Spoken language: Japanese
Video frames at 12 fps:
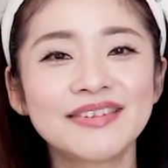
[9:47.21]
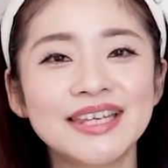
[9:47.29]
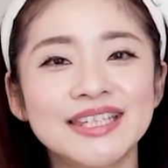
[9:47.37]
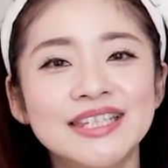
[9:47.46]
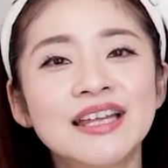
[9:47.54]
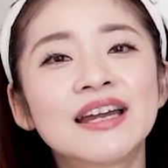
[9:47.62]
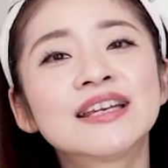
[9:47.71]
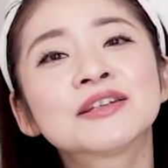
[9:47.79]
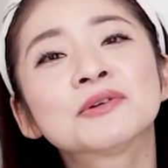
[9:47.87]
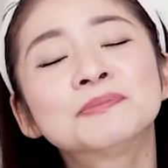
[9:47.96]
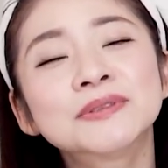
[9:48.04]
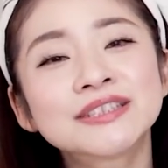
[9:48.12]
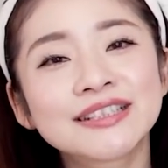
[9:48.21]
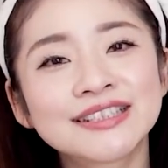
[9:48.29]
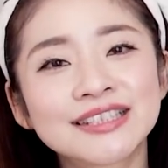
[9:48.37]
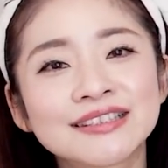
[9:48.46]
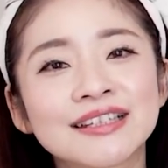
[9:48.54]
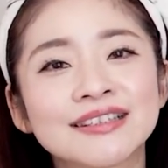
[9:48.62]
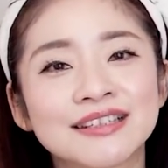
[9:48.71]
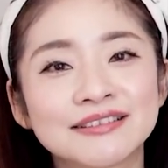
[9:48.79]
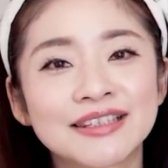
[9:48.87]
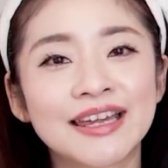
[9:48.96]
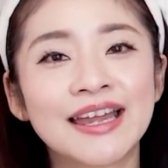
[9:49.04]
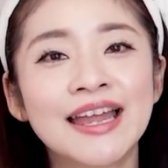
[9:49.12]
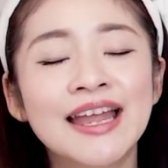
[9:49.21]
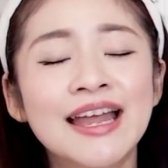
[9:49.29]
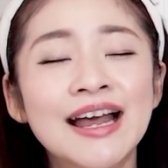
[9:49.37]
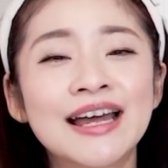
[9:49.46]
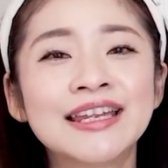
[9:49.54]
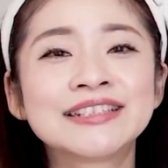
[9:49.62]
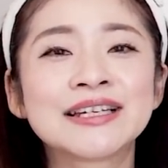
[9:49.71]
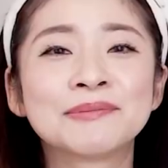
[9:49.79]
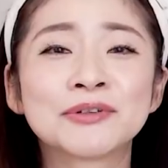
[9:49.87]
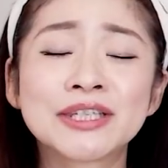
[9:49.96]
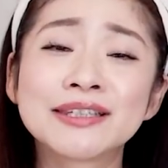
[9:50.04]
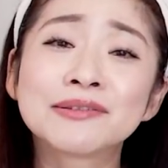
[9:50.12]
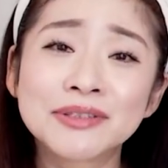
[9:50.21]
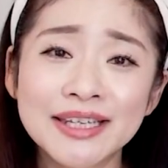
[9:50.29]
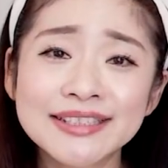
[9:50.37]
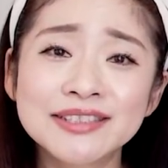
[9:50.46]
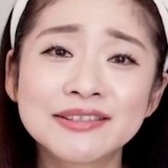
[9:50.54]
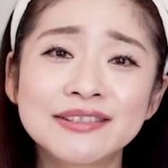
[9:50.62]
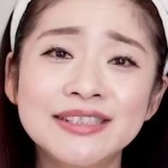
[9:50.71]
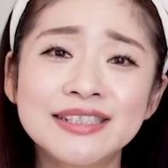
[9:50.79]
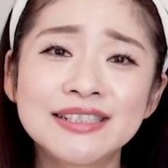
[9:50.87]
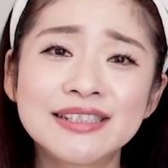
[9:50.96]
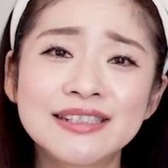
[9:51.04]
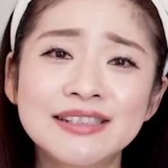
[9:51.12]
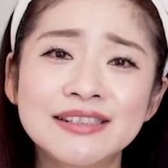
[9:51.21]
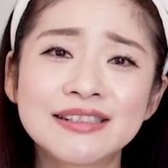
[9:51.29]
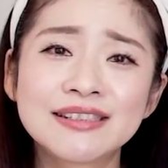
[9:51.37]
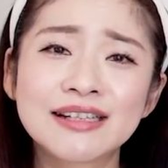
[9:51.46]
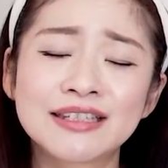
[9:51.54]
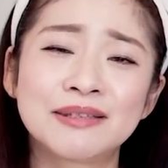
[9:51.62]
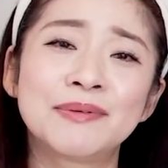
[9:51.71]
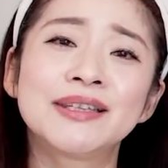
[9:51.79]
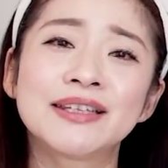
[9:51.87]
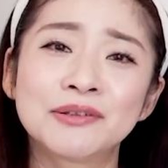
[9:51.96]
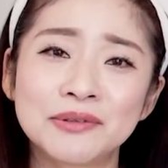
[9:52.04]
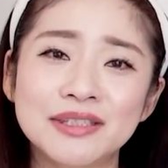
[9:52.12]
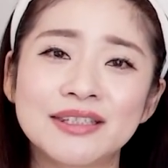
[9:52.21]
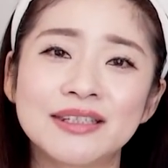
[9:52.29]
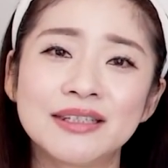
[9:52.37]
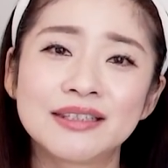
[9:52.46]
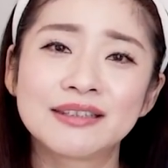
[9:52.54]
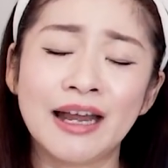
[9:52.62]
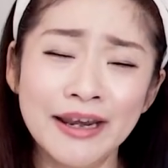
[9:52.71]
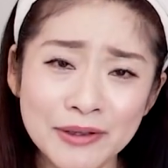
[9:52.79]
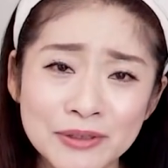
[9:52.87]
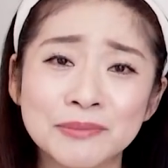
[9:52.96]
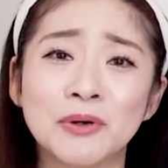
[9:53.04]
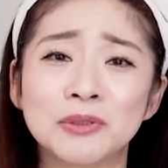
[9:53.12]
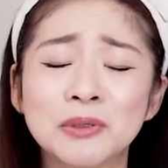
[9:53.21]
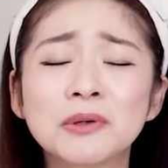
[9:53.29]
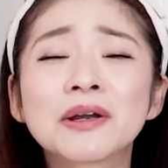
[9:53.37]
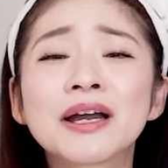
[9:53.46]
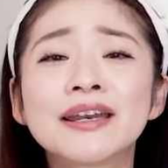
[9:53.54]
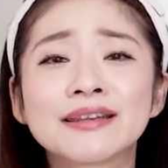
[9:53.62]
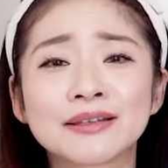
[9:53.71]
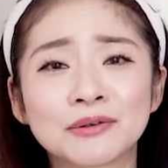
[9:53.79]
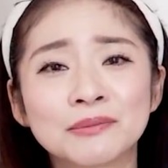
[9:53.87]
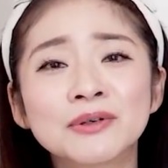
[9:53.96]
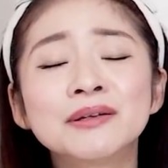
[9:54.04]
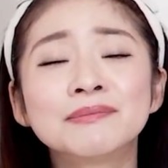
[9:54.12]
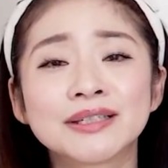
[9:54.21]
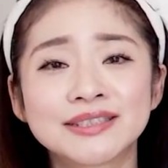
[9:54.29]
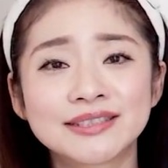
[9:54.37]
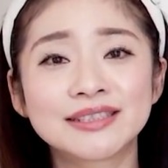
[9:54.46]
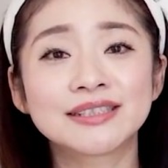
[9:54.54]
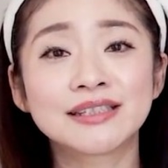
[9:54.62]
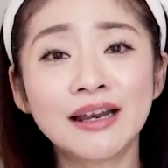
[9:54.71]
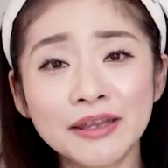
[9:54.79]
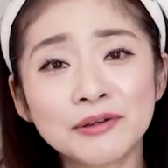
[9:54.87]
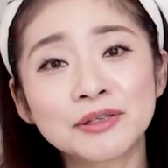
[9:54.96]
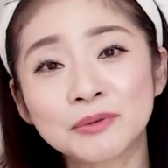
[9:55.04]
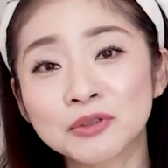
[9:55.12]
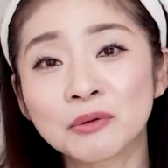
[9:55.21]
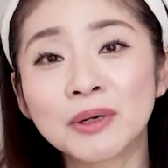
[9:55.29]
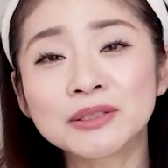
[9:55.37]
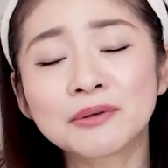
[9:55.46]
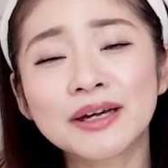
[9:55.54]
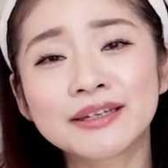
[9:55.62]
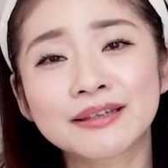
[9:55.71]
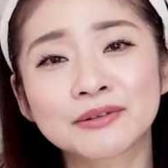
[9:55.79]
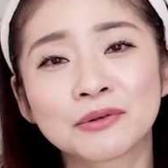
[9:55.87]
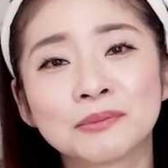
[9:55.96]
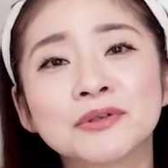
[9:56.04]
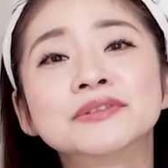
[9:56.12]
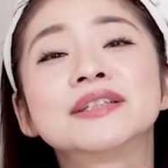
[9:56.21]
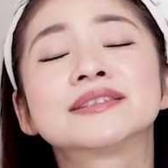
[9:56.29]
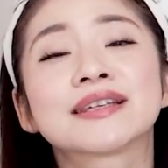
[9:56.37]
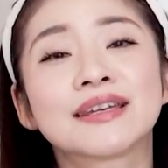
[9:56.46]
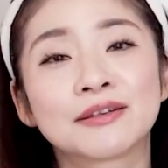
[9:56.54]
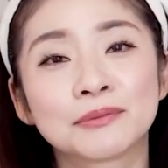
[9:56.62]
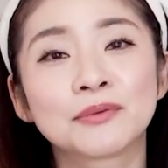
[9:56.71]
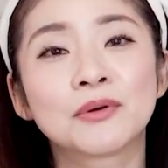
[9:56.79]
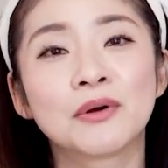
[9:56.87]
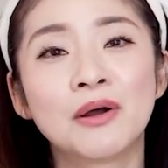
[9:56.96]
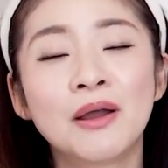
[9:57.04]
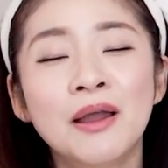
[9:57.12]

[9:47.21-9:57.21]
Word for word: 偉大なトップスターさんだったので、花ちゃんもきっとね、就任が決まった時誰よりも驚かれたと思いますし誰よりも戸惑われたと思うんですけれども、